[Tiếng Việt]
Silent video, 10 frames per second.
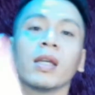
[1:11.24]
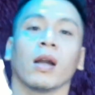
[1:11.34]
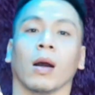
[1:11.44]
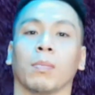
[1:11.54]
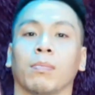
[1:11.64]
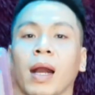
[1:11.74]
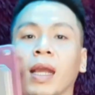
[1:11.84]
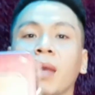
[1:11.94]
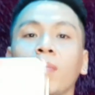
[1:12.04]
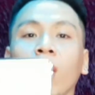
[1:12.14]
chiếc hộp bằng
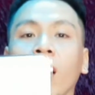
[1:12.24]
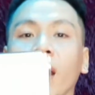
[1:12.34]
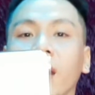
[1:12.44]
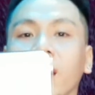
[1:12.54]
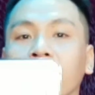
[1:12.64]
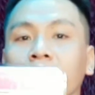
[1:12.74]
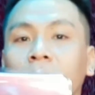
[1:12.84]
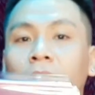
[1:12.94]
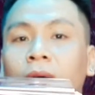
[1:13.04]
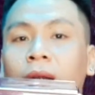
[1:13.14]
kim loại
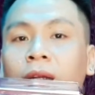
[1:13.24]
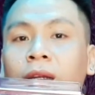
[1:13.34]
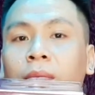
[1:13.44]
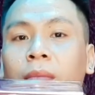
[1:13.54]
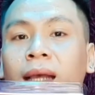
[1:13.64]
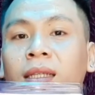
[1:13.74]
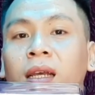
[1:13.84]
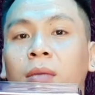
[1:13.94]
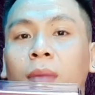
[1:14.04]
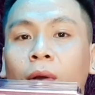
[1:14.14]
à, được mạ
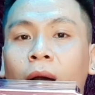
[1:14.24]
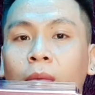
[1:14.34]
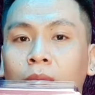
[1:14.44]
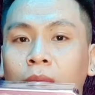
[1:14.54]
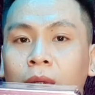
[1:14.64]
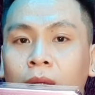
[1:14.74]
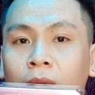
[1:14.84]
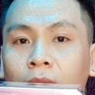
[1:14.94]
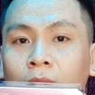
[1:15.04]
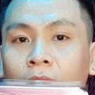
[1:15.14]
sơn màu hồng
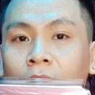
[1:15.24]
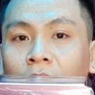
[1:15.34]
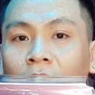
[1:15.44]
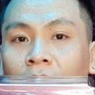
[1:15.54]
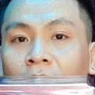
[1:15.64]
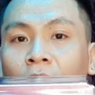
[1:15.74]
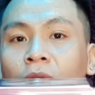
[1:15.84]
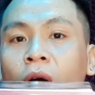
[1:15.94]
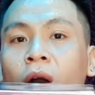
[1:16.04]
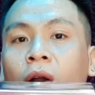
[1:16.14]
và đâu
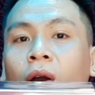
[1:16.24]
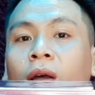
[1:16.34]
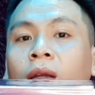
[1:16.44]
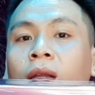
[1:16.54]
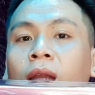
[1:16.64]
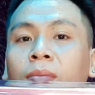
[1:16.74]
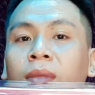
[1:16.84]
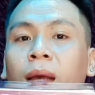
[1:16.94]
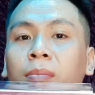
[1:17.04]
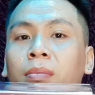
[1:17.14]
đó có lấm
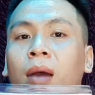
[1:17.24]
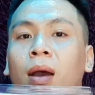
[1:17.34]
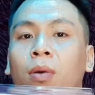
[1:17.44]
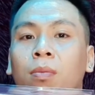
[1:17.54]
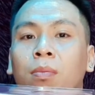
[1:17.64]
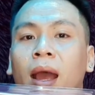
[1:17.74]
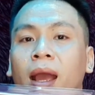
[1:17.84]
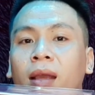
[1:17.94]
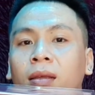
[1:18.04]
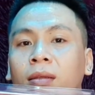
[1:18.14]
tấm màu
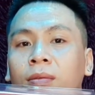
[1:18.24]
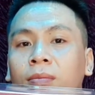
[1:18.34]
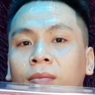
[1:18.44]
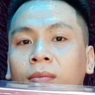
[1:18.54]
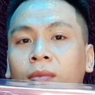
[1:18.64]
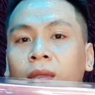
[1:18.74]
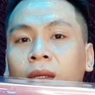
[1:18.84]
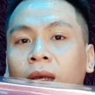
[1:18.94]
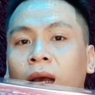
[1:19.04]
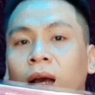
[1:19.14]
bạc
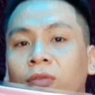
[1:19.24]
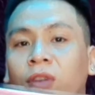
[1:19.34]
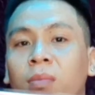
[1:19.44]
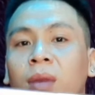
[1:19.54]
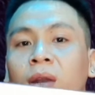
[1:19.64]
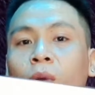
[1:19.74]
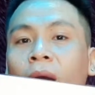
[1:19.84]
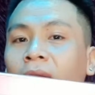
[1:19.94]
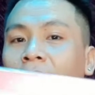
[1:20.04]
à, với bên ngoài